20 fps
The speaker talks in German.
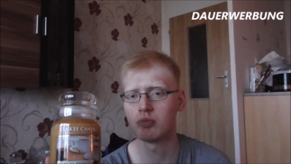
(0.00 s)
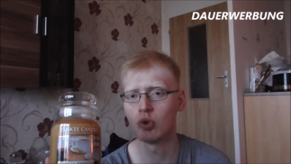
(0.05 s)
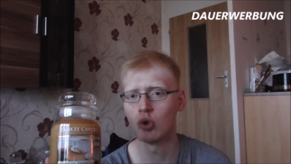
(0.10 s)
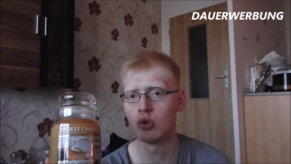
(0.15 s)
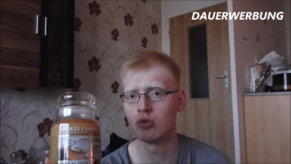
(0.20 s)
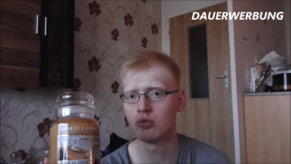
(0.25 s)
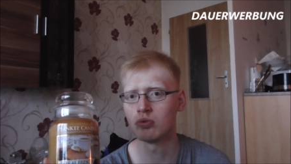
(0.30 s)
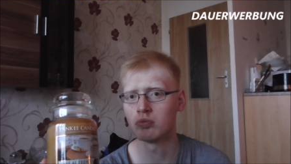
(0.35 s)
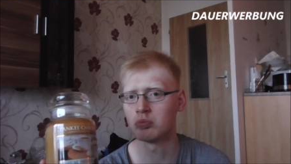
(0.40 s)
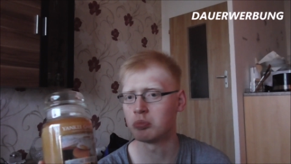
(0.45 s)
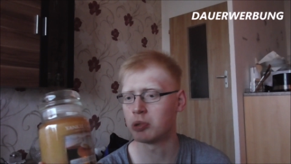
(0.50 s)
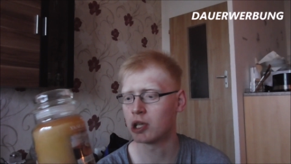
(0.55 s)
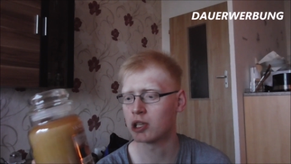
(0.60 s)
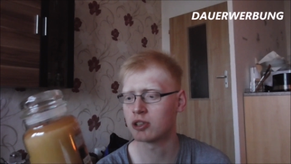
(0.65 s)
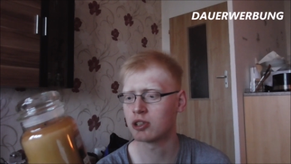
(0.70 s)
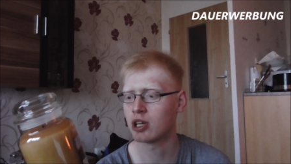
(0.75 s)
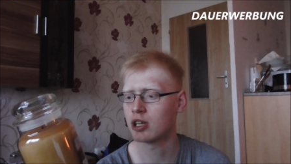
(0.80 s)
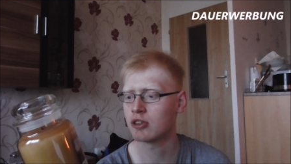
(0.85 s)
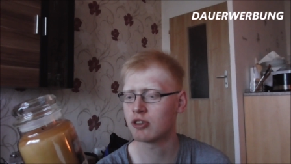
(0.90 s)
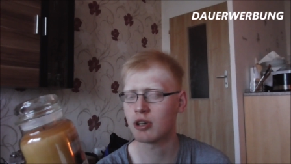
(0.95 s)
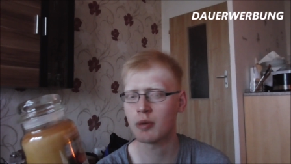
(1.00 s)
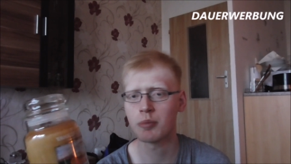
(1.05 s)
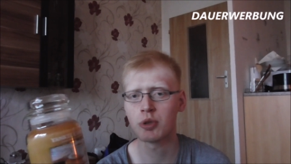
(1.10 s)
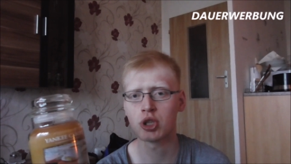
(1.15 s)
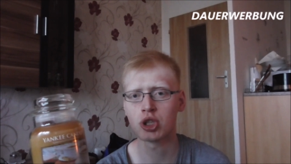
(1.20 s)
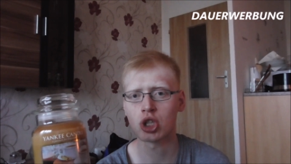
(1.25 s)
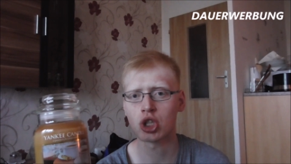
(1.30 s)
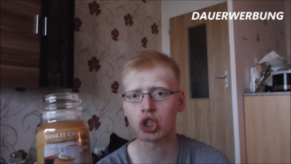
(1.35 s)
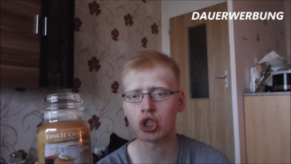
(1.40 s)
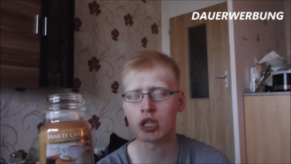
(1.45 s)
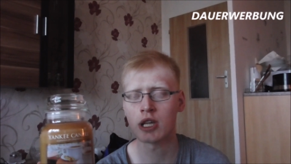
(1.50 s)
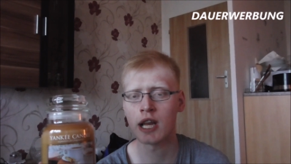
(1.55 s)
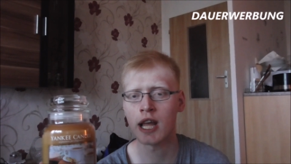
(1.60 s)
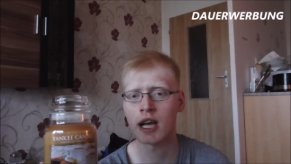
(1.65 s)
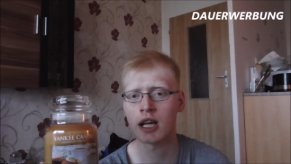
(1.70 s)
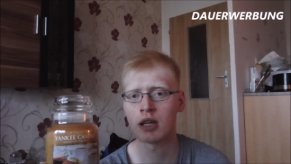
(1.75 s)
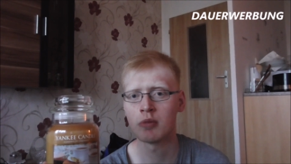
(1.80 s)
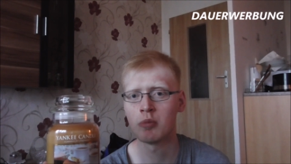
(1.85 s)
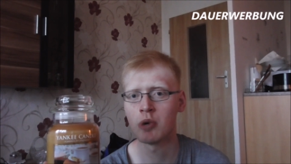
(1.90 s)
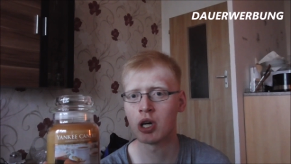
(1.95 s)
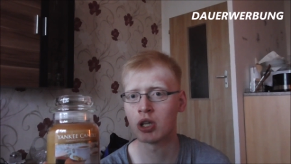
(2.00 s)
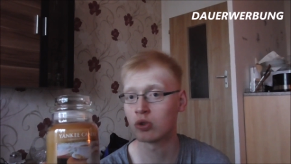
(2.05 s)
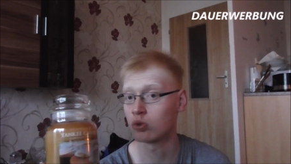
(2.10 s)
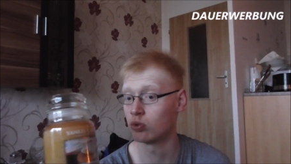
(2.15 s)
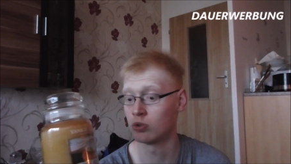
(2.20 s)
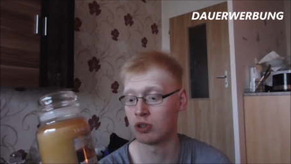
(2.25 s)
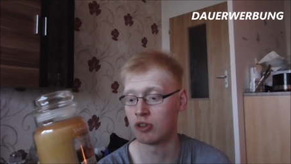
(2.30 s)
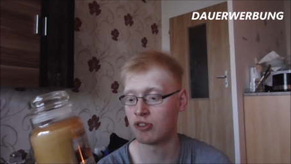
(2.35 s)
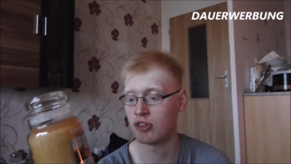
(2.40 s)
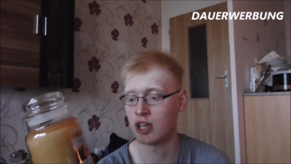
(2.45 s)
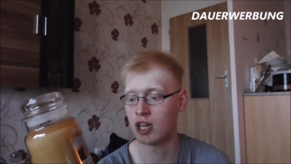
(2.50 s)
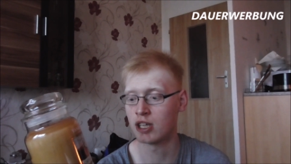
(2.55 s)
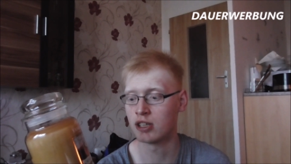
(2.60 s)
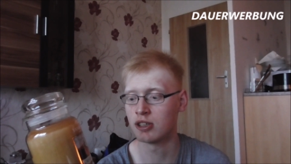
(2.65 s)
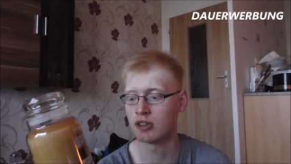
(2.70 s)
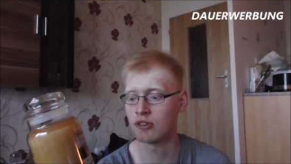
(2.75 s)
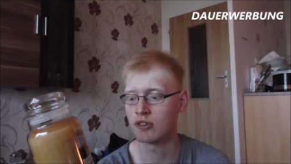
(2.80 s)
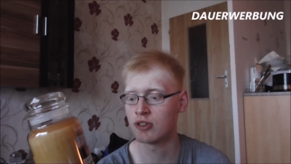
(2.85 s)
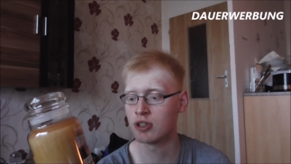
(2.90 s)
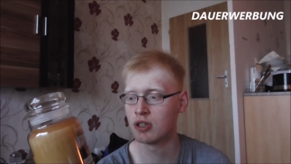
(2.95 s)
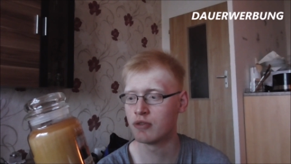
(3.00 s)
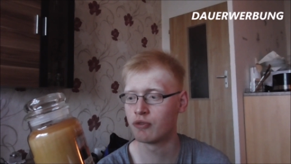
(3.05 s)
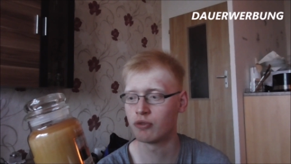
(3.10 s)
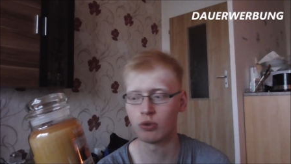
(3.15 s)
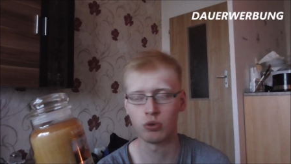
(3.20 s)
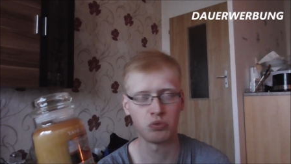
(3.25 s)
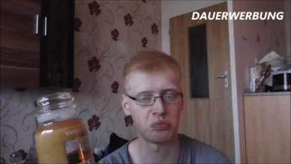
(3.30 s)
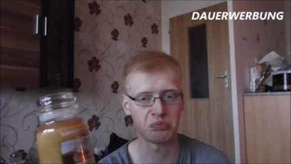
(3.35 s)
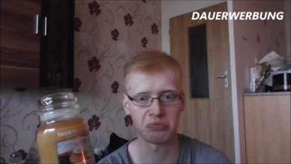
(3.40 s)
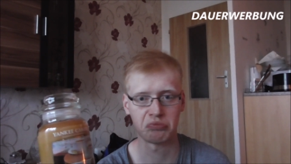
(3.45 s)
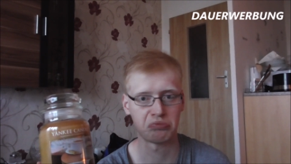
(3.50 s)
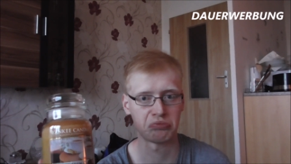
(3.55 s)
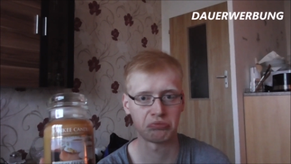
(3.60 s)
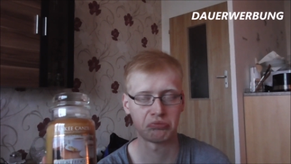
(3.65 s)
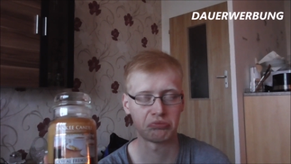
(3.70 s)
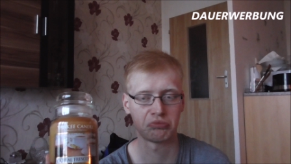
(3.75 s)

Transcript: Und ein paar Tarts habe ich da schon leer gemacht und sehr intensiv und